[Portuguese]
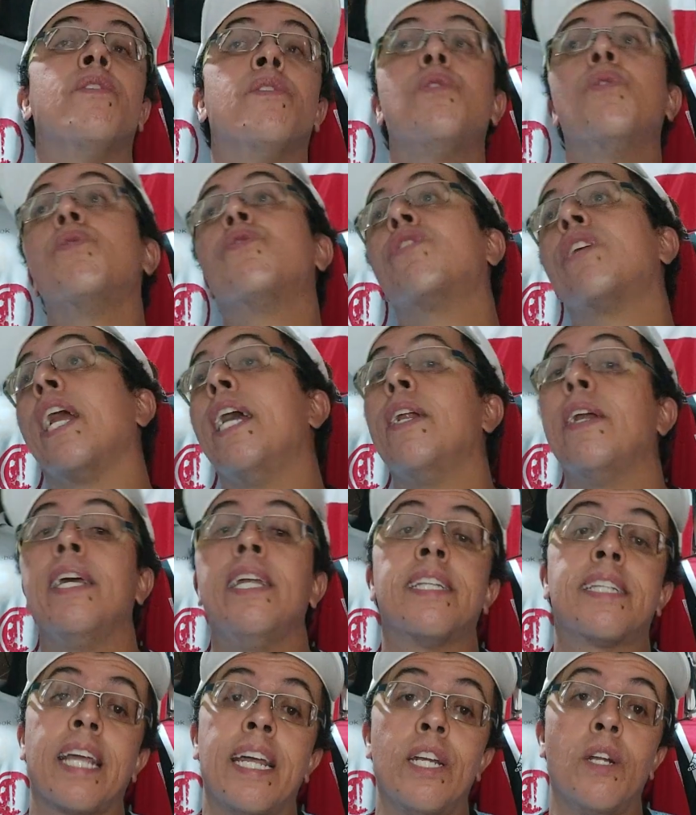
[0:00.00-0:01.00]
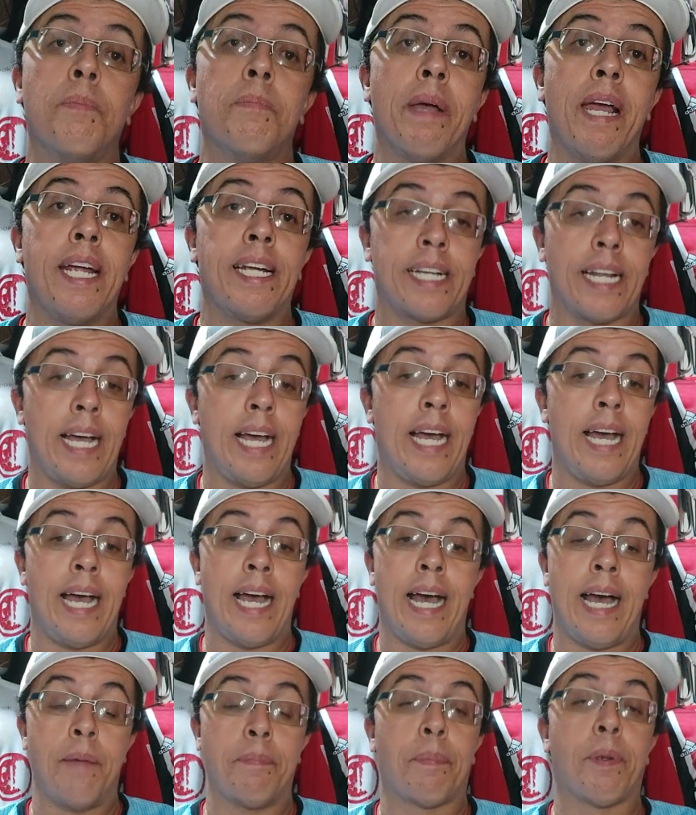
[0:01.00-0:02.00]
Nos treinos ele tá indo bem,
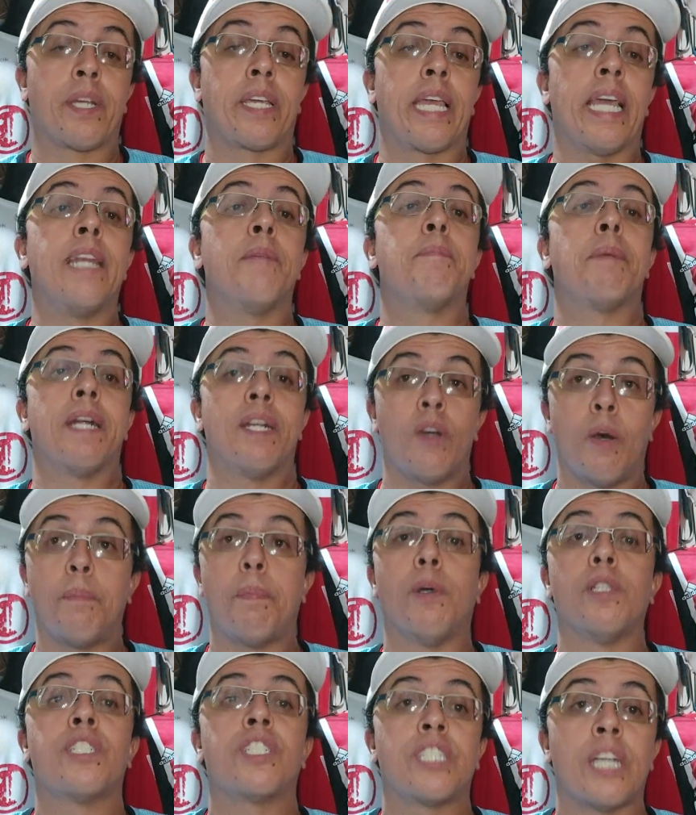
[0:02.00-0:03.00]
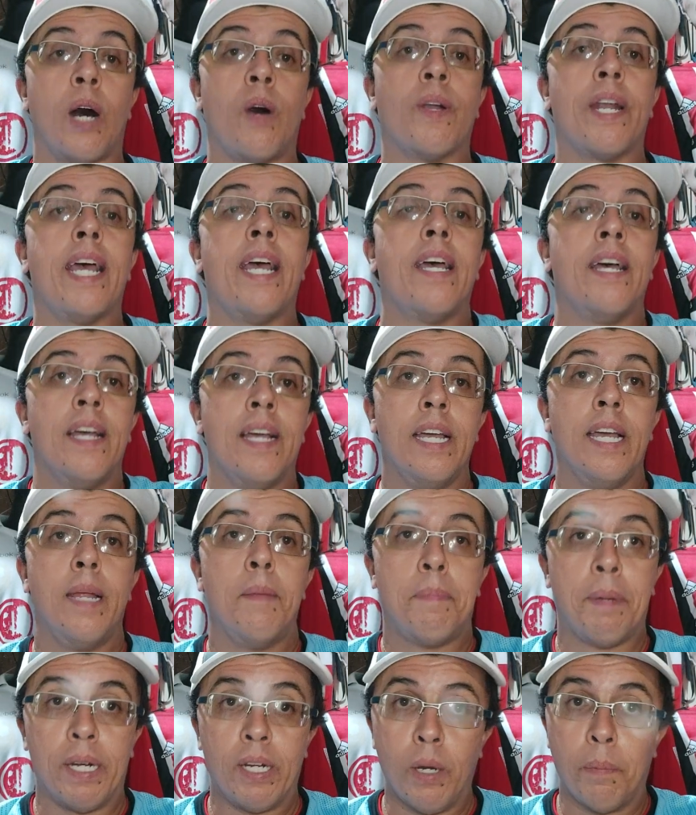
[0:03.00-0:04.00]
tá? Porque ele perdeu posição, né?
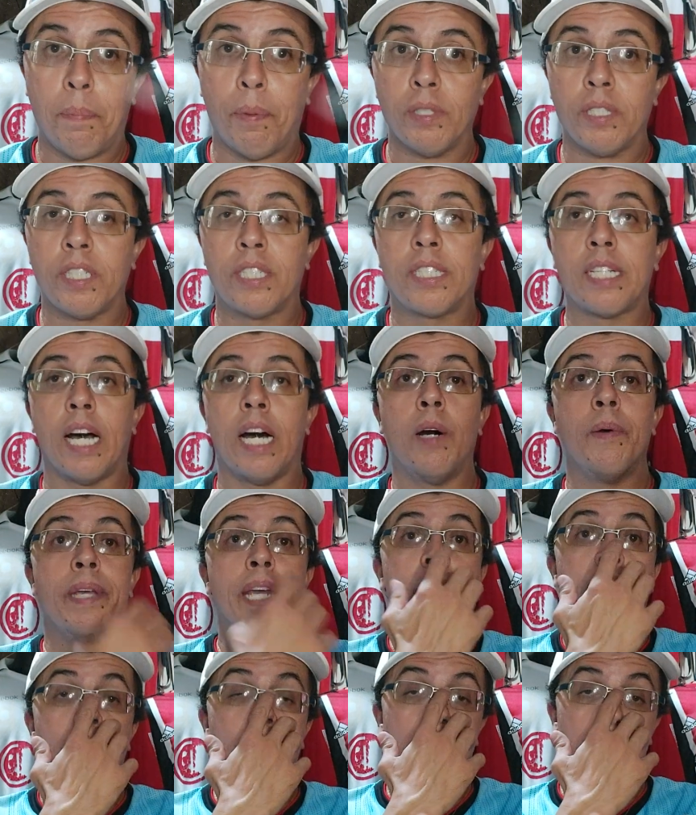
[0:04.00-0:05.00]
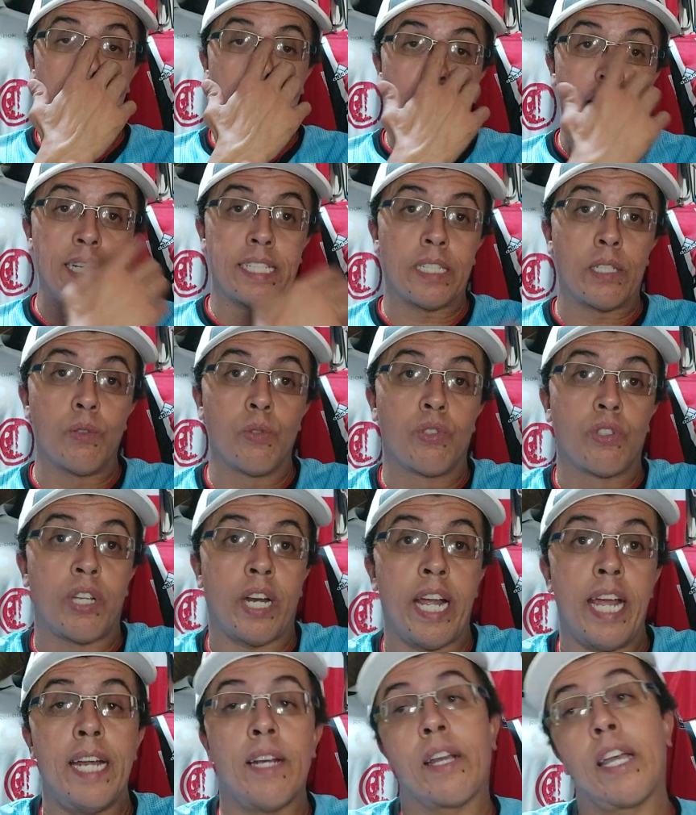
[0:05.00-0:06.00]
Ele perdeu posição e agora parece que nos
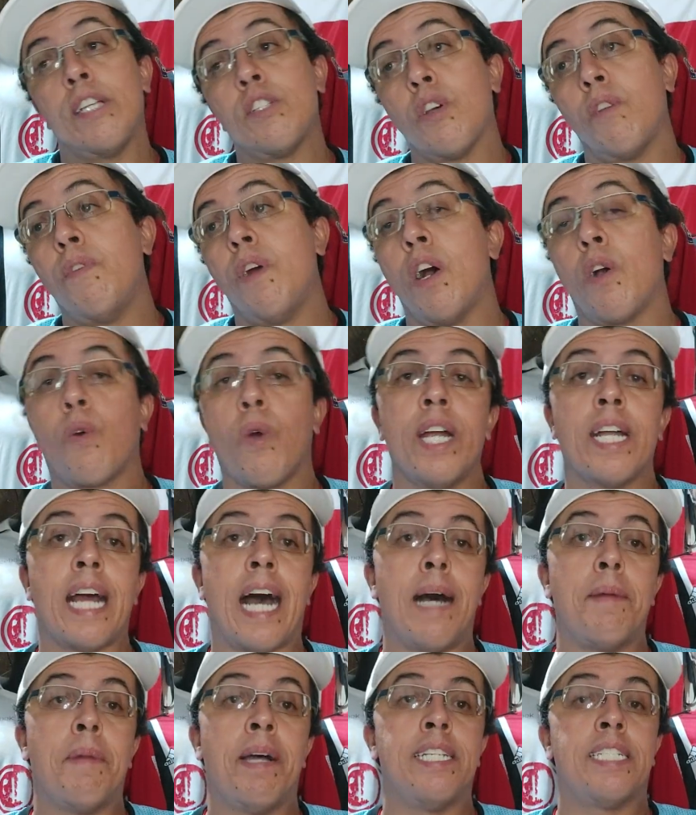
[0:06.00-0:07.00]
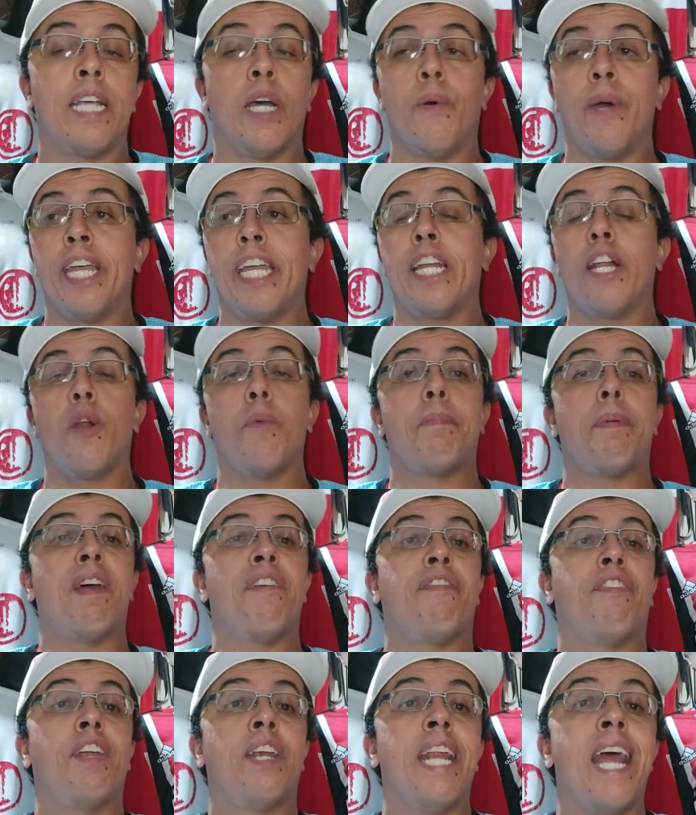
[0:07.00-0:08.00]
treinos resolveu acordar. Mas eu ainda não
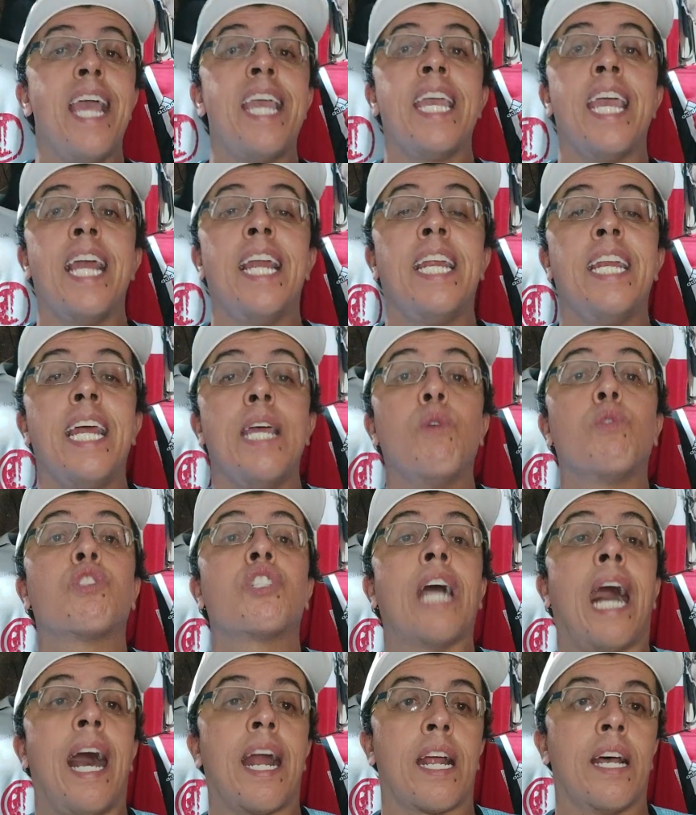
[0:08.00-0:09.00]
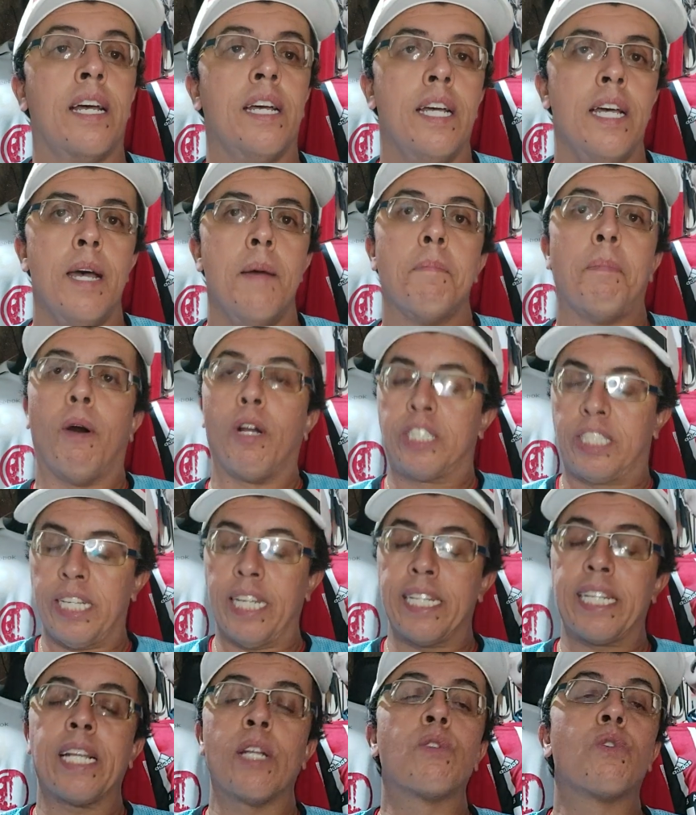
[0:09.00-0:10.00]
prefiro nem ele nem o Sara. Pode
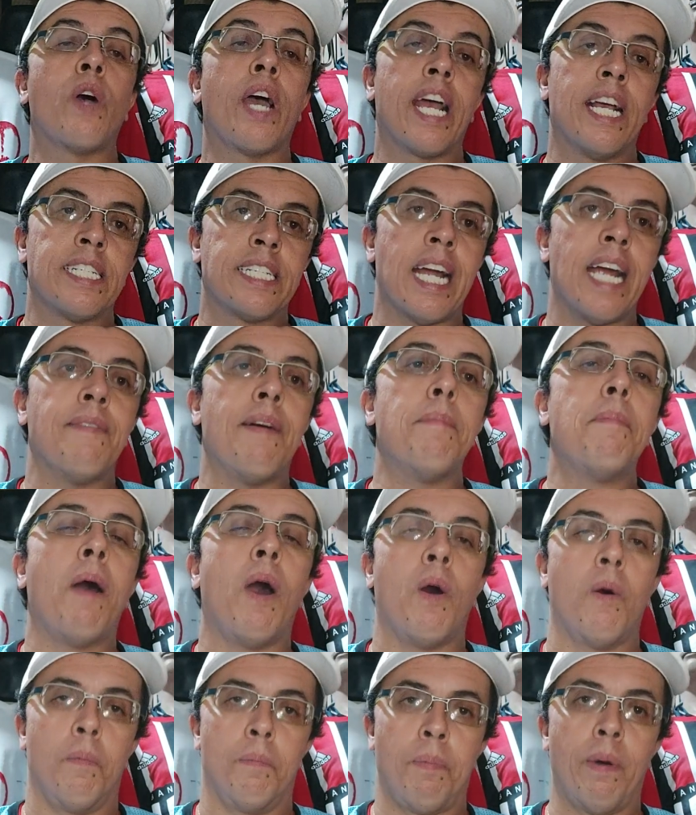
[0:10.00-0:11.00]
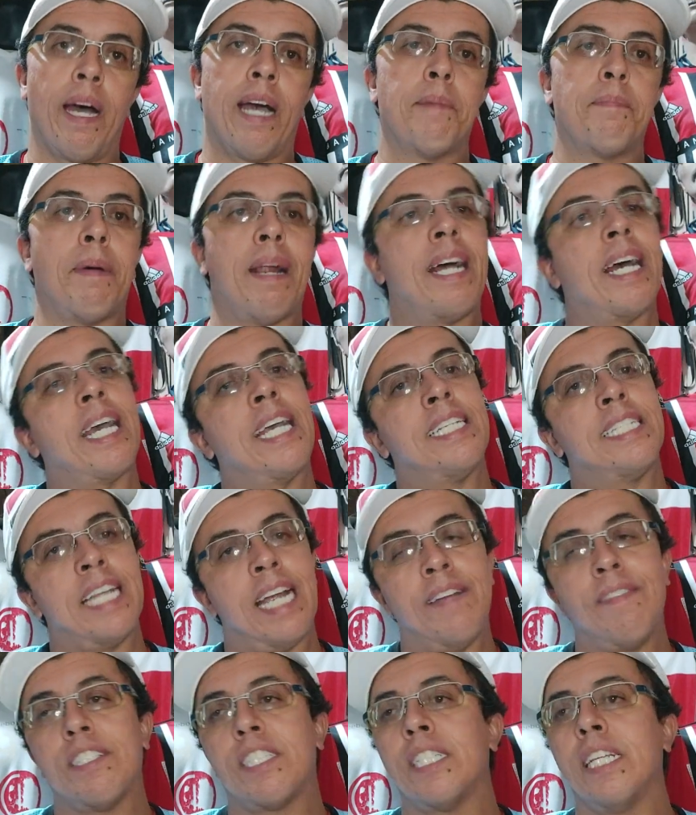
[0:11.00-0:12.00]
ser dois reserva bom. Para
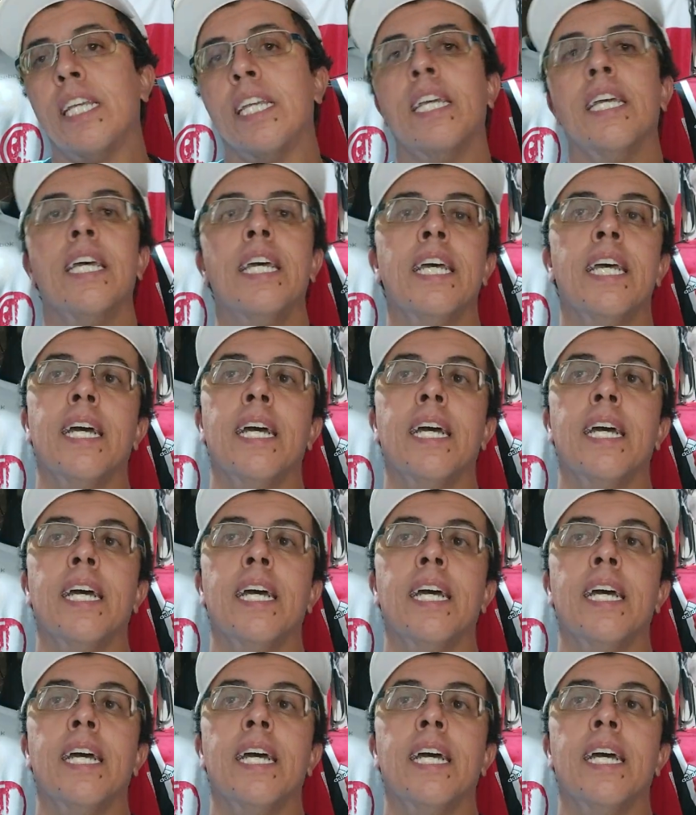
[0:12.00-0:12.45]
reserva, sim.